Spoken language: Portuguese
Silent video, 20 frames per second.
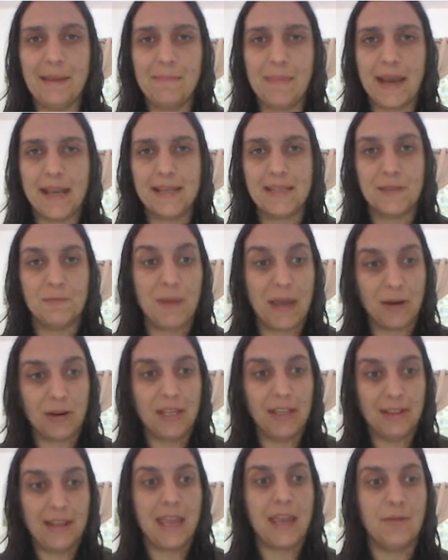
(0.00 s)
mais. Espero
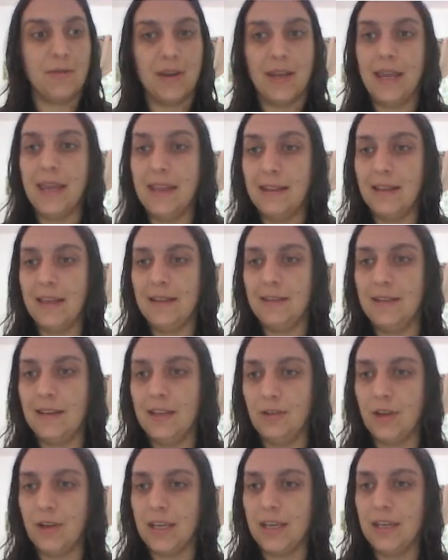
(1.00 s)
que tenham
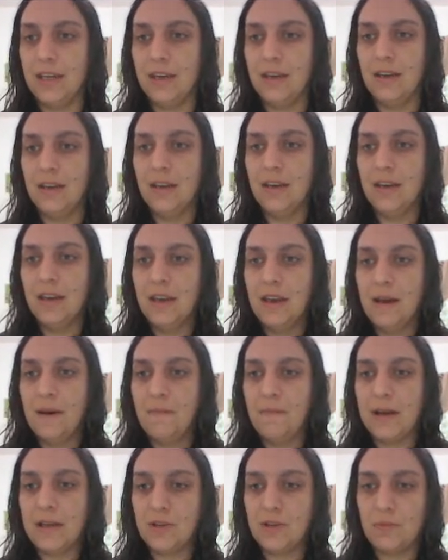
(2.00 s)
entendido aqui
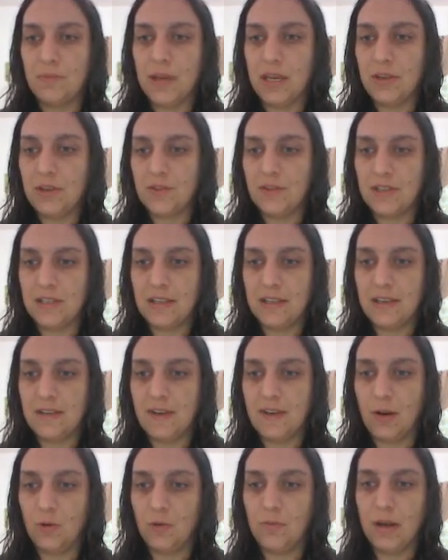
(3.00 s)
mais ou menos. Se você
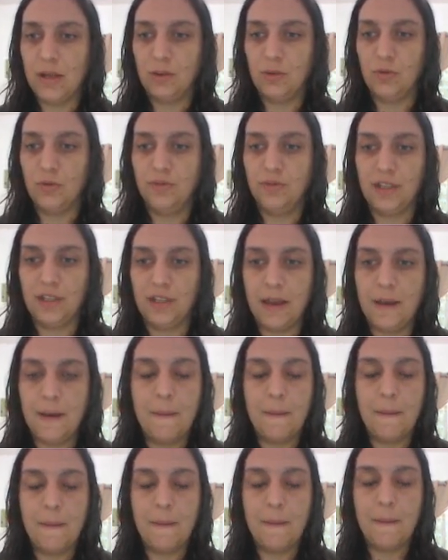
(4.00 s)
tiver alguma dúvida,
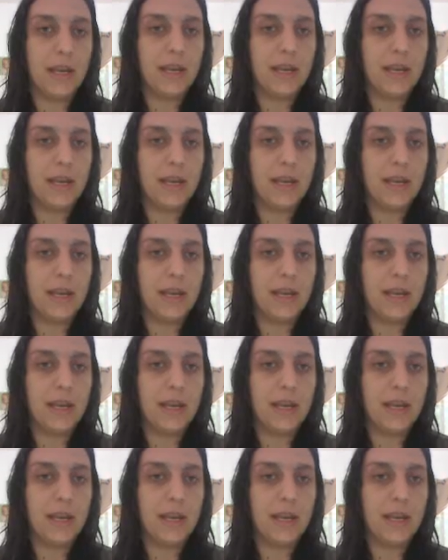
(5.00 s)
põe